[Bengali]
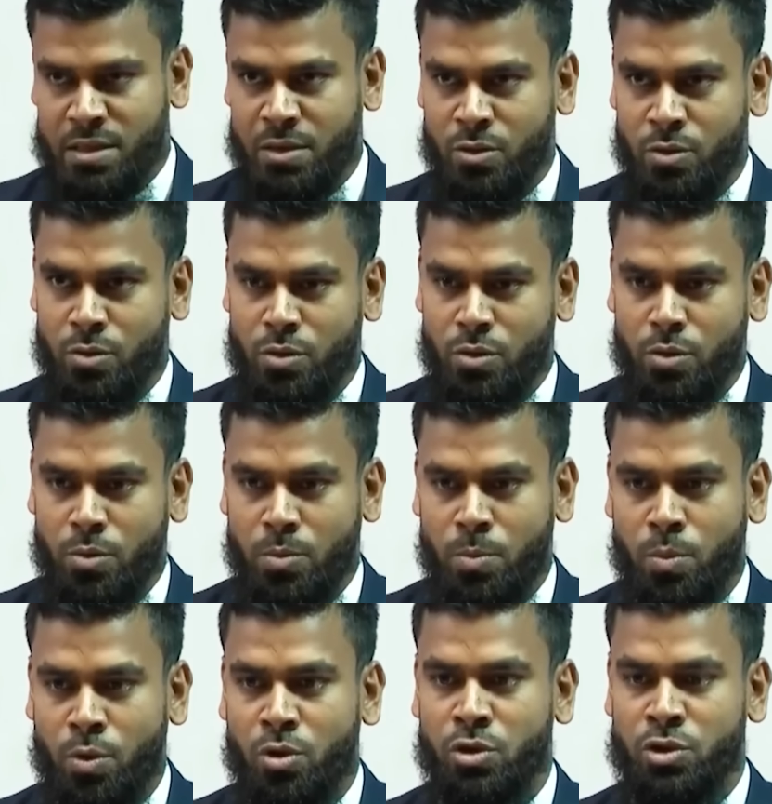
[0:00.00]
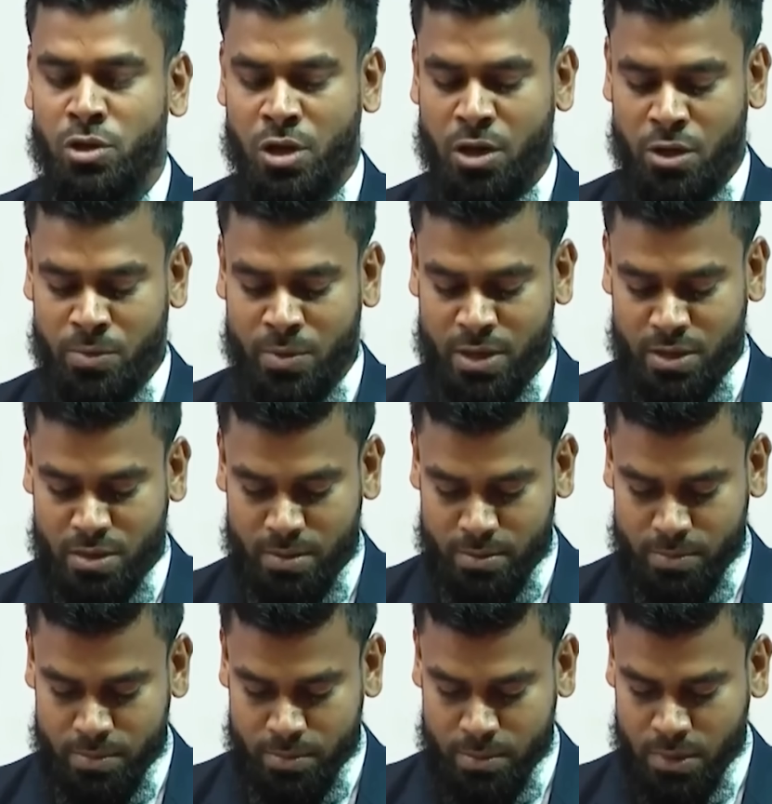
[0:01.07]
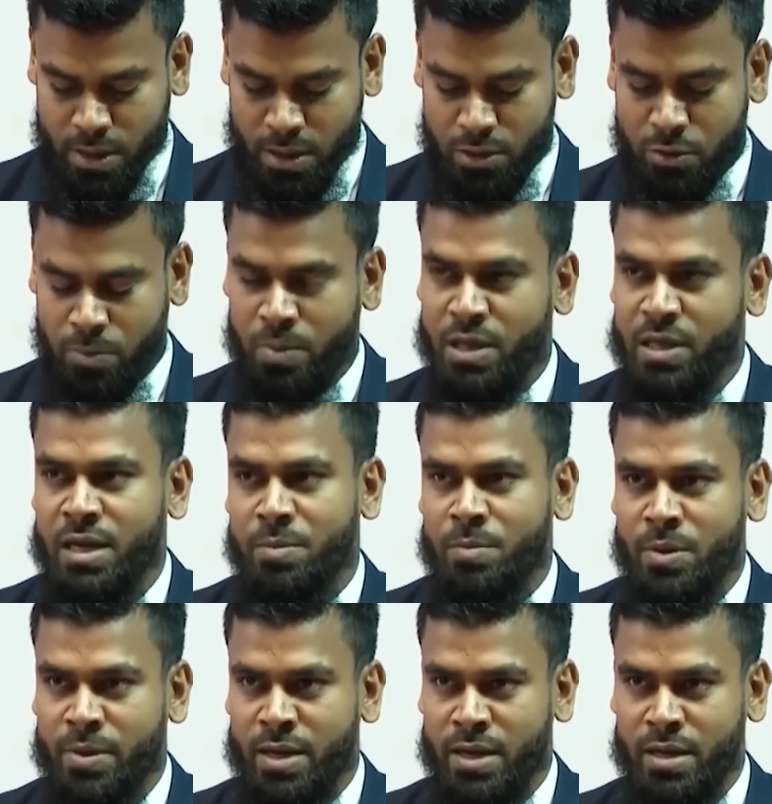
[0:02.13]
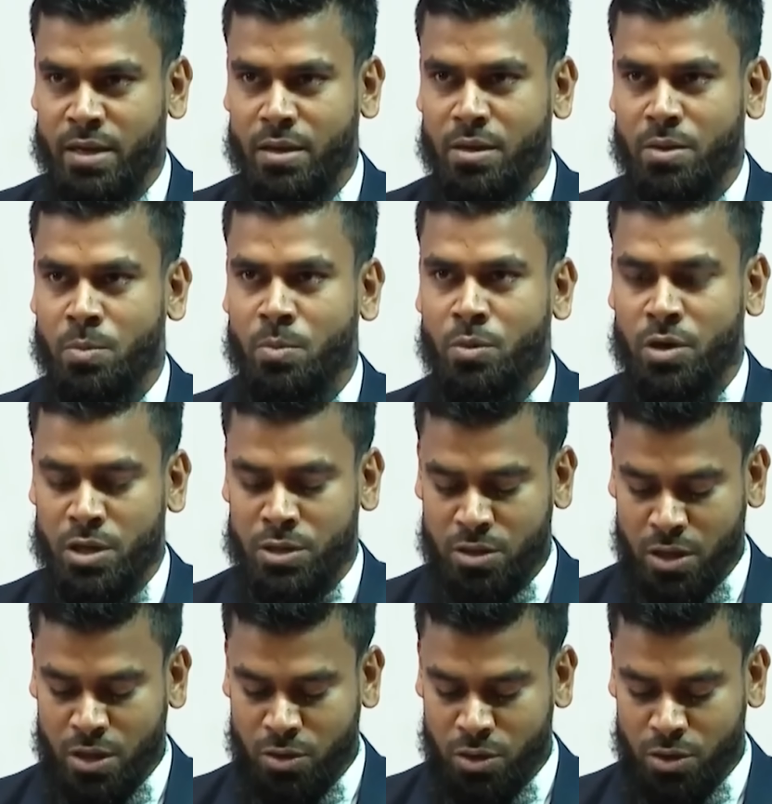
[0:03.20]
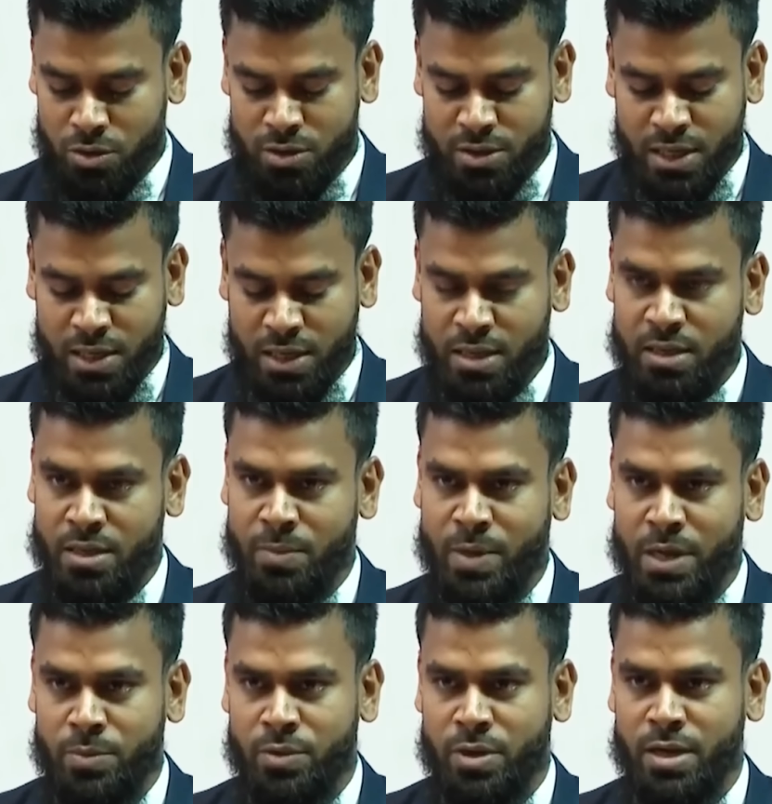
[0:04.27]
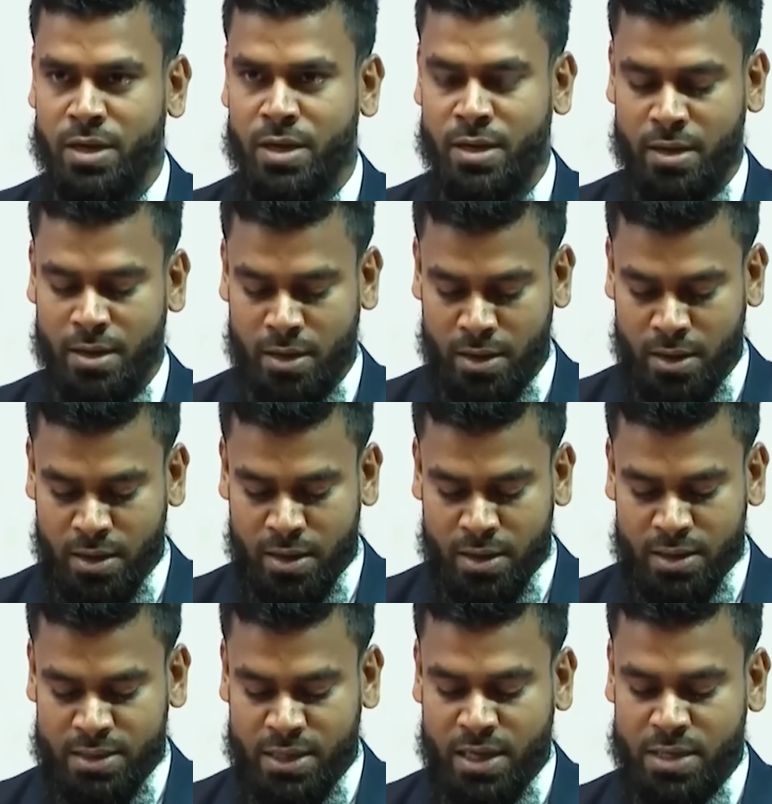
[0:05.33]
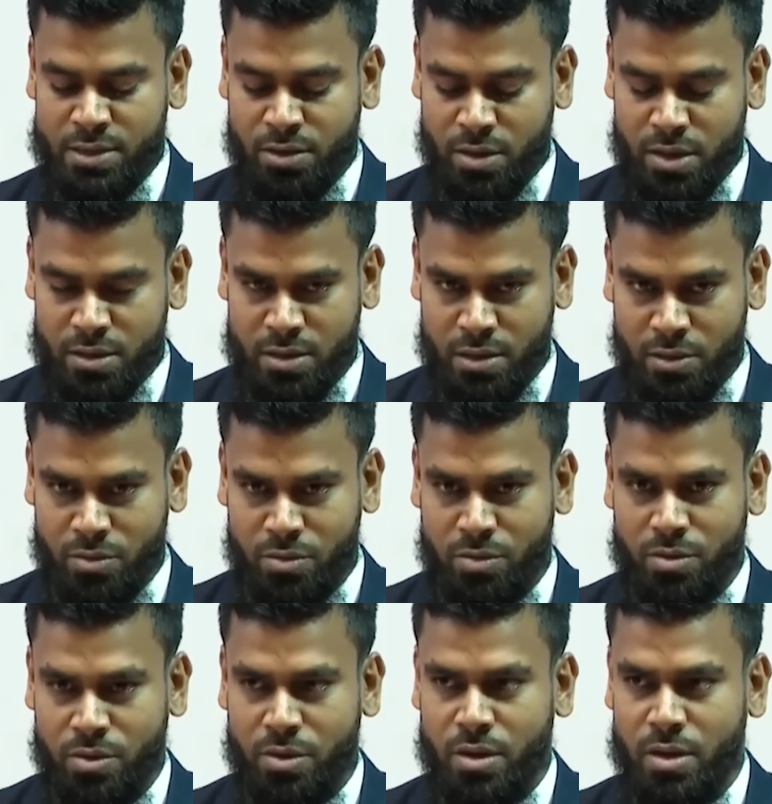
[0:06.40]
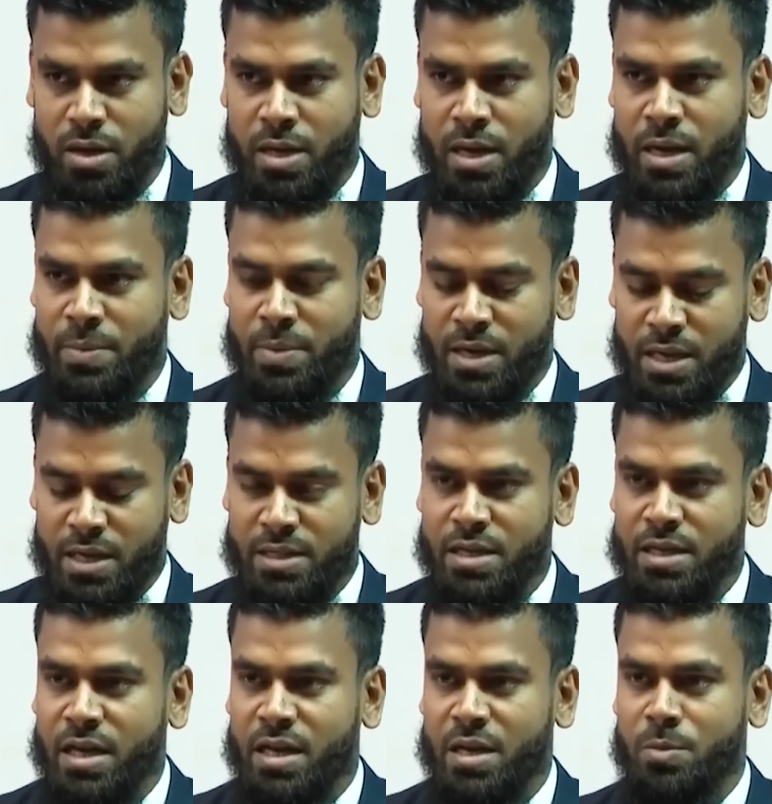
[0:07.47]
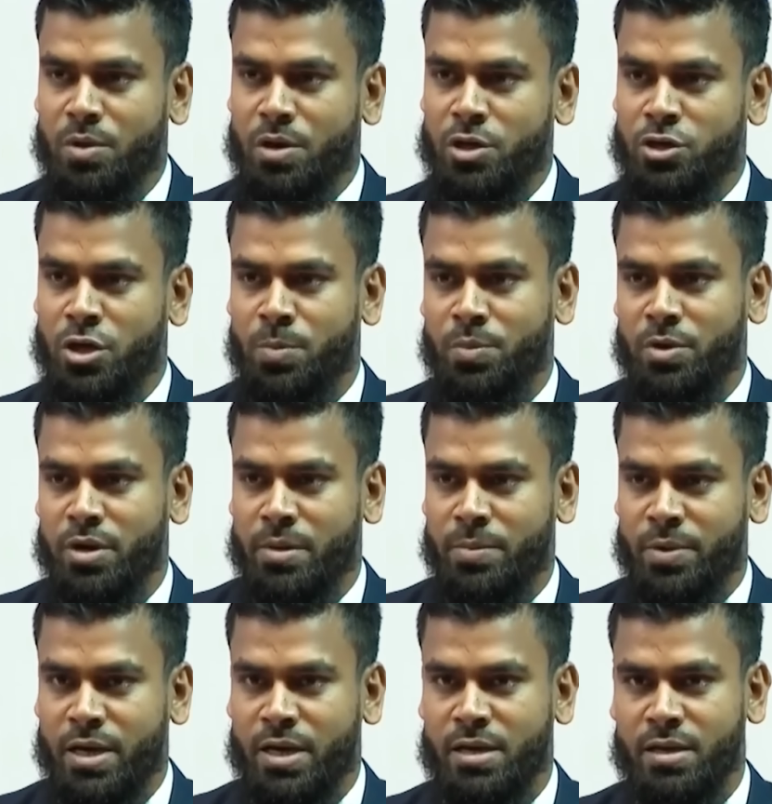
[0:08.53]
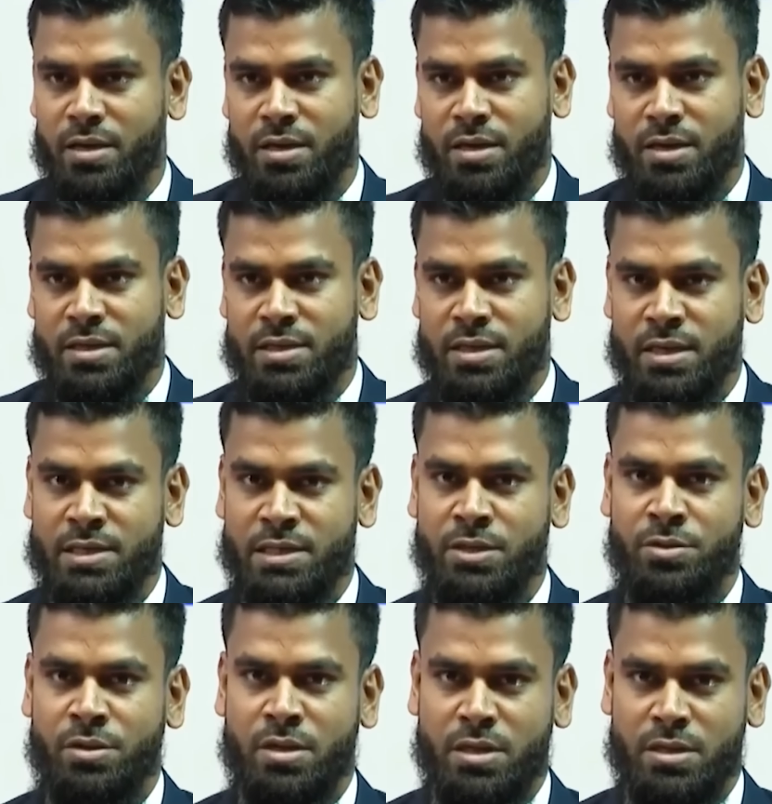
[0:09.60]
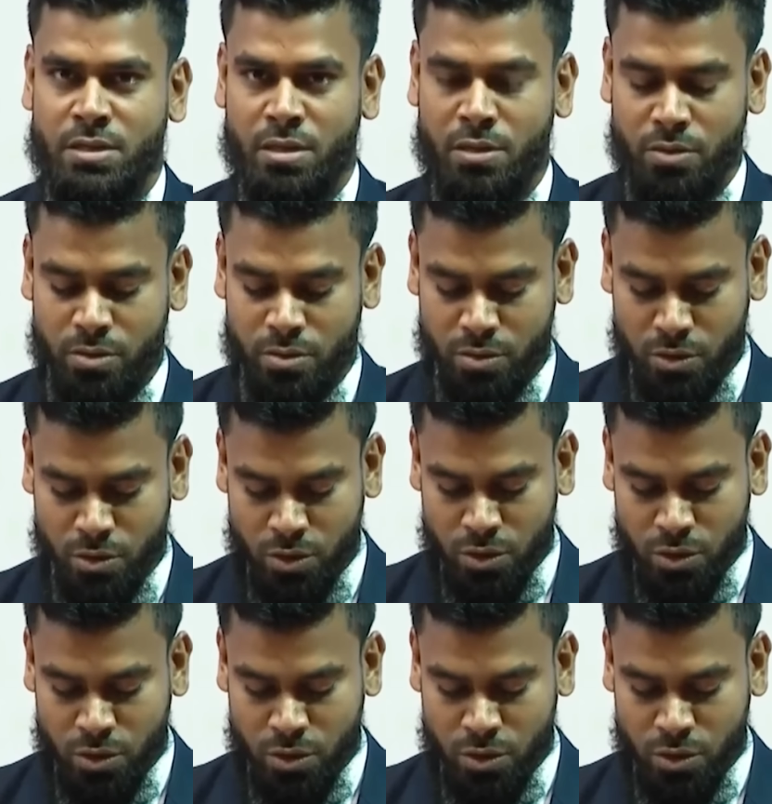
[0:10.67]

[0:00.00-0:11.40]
ইচ্ছা ছিল প্রকৌশলী হবার কিন্তু বিজ্ঞান বিভাগে পড়াশোনার খরচ চালিয়ে যেতে পারবো কি না সেই আশঙ্কা ছিল আমার ইঞ্জিনিয়ারিং পড়ার স্বপ্নটা প্রায় শেষই হতে যাচ্ছিল